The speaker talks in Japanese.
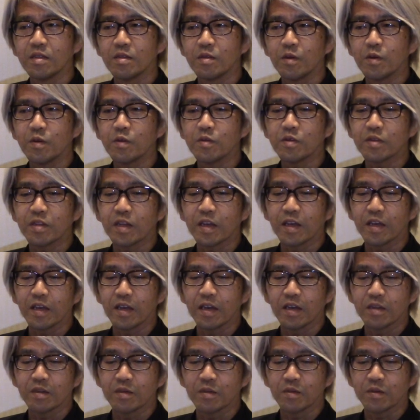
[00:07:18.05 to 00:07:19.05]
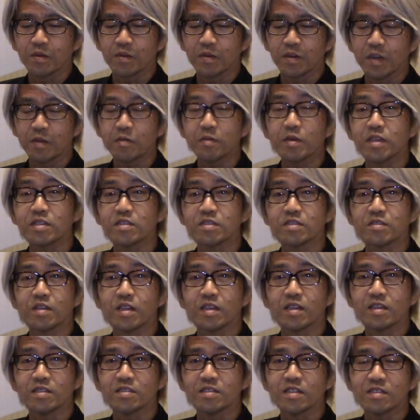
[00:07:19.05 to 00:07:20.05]
ということであのエフィカシーの
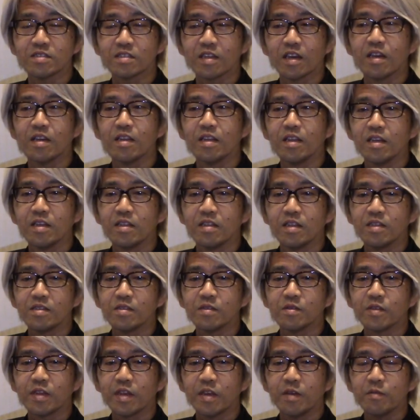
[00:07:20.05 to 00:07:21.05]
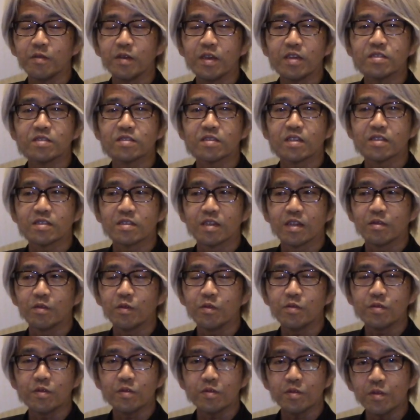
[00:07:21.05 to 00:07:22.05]
話でした。ですのでエフィカシーですね
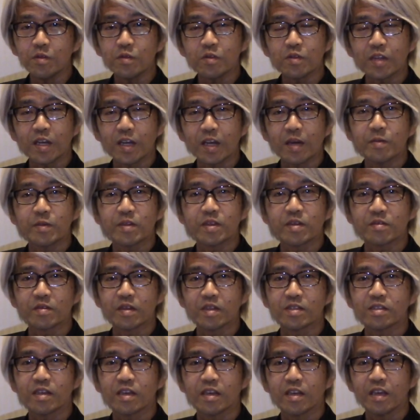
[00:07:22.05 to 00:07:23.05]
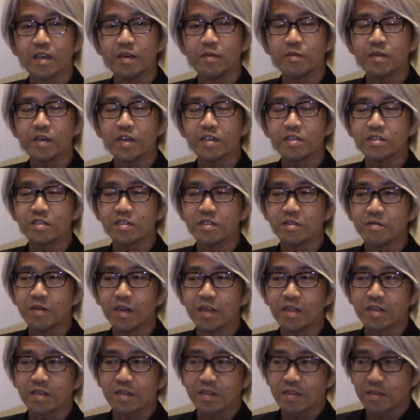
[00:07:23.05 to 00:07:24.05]
どんどんどんどん高めてください。エフィカシー
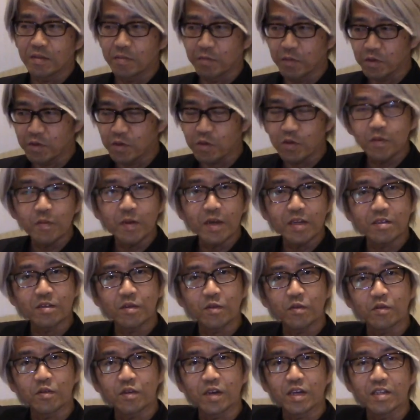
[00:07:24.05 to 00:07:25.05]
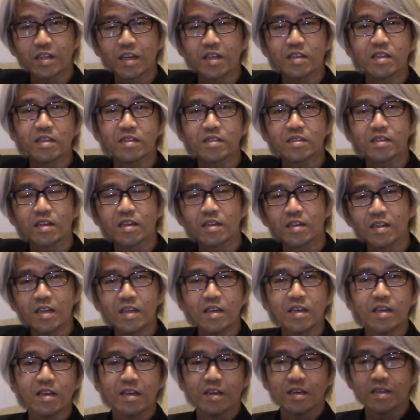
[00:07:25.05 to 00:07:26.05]
はもうとどまるところがないですからね
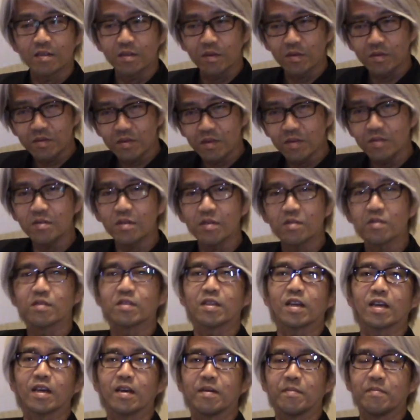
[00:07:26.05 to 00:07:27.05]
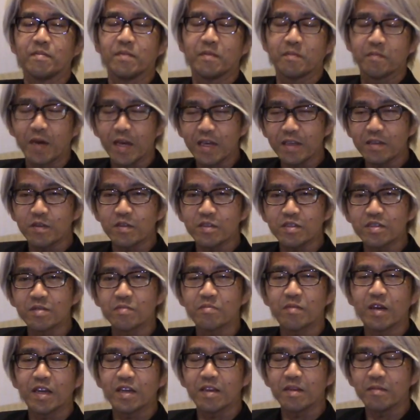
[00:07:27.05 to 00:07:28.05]
どんどんどんどん高毎年
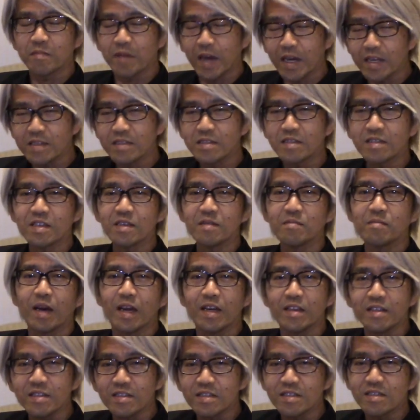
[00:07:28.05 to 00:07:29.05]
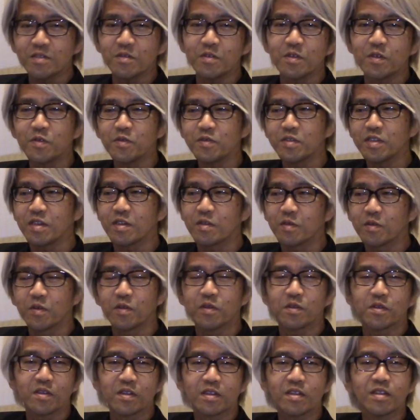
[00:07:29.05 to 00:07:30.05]
毎毎月毎日のように
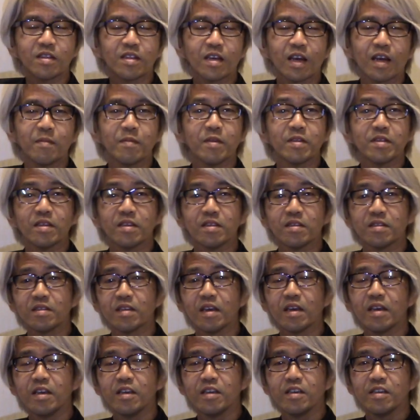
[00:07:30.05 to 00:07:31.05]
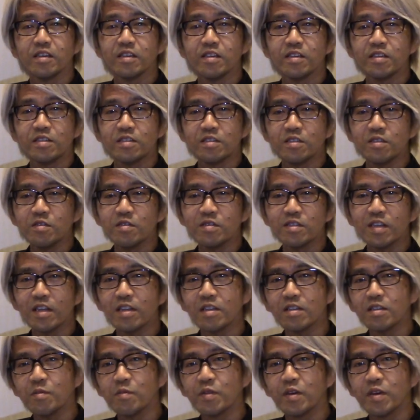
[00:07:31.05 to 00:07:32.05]
こう高めていって一瞬た
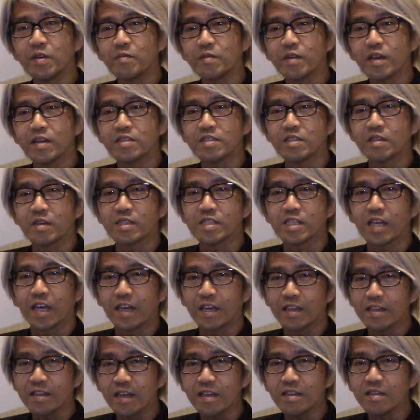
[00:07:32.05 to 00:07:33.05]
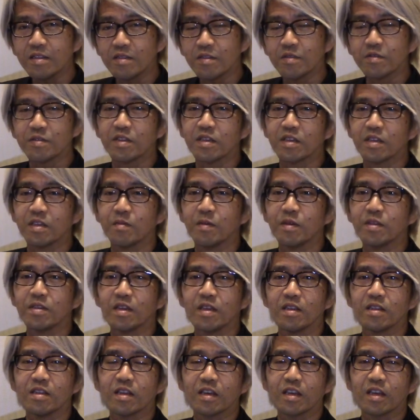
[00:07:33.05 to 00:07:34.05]
りともエフィカシーは下げないっていうふうに決め
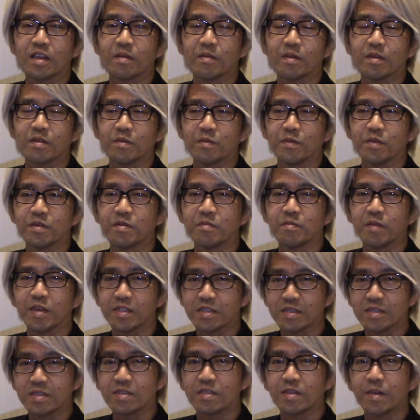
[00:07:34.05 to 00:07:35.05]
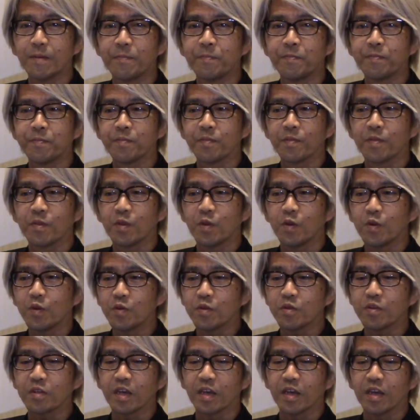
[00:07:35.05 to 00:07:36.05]
ていただければと思います。という
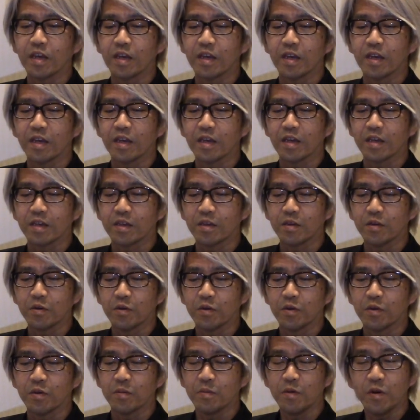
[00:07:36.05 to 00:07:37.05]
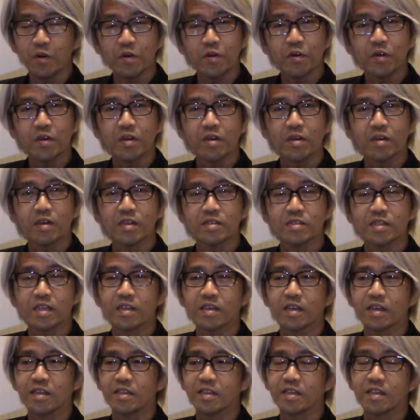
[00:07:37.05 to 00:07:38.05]
ことで、えー、今日も
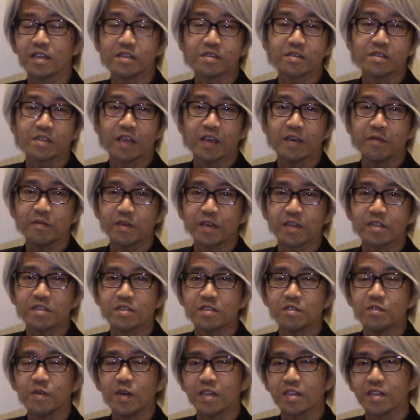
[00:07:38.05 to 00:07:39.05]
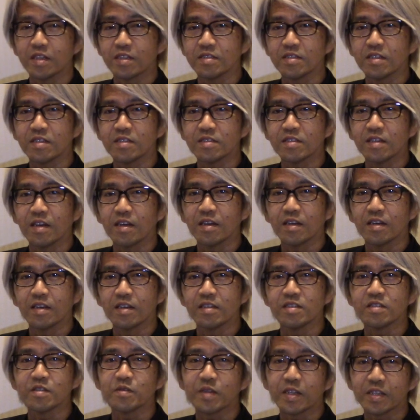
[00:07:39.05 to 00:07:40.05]
前回に引き続きエフィカシーの話でした。
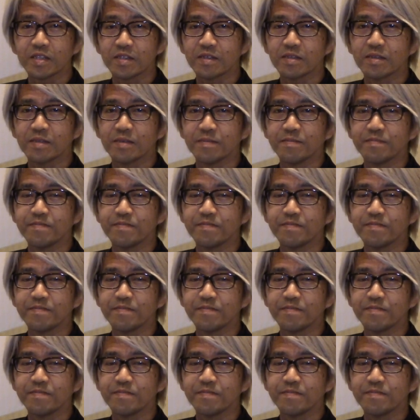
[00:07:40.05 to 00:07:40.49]
以上です。